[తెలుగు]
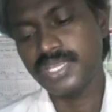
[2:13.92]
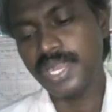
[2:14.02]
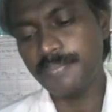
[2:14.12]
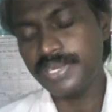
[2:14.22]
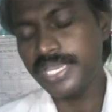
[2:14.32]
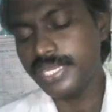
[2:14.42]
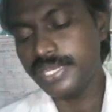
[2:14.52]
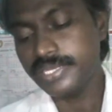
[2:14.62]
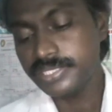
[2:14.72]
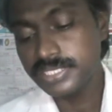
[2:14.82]
అప్పుడు ఆయన
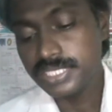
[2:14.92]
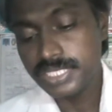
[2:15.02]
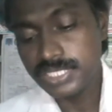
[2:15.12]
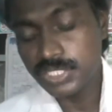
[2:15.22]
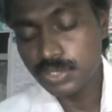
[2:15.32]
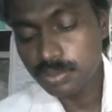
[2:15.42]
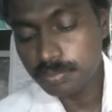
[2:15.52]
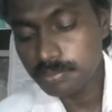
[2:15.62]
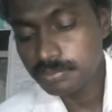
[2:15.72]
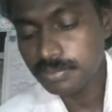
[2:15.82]
ఈ
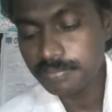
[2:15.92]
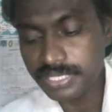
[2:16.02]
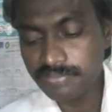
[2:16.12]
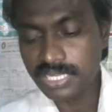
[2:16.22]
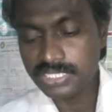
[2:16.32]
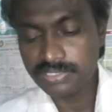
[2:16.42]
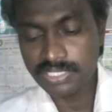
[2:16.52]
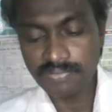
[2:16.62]
రూపమును పైవ్రాత